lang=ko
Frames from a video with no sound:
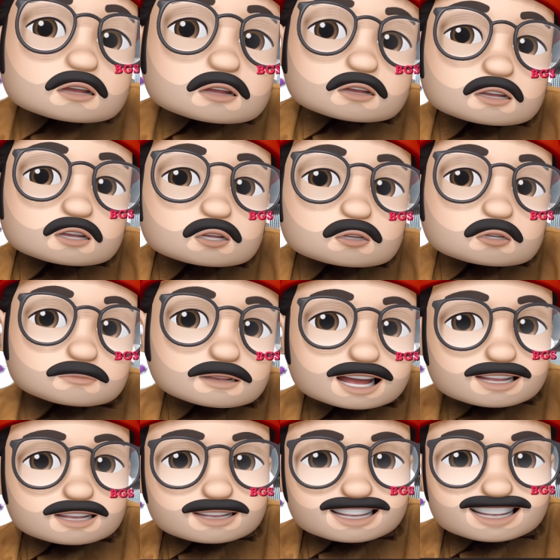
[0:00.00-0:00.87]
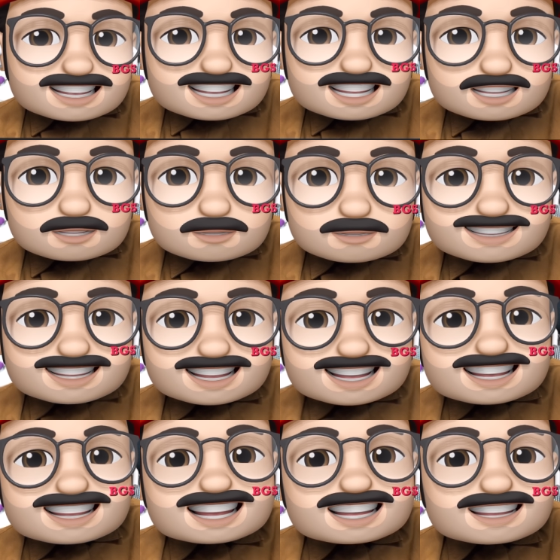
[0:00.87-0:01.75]
이런 식으로 매력 있는
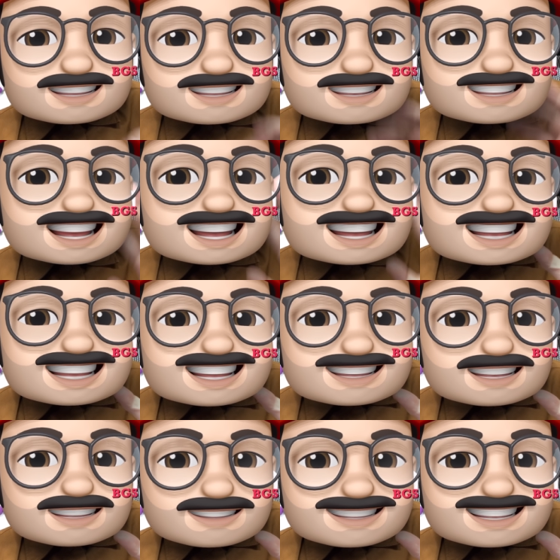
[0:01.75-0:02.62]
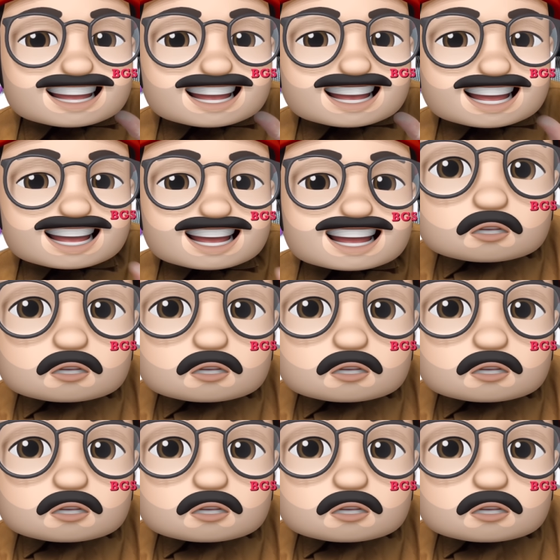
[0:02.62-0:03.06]
스토리텔링을 할 수가 있습니다.